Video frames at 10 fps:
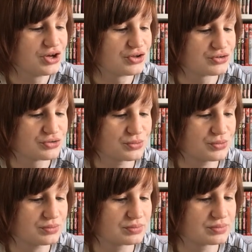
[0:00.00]

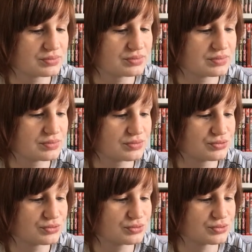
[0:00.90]
sont
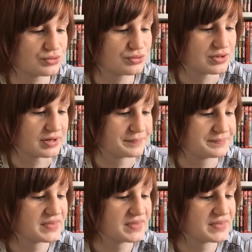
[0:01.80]
sont de cela.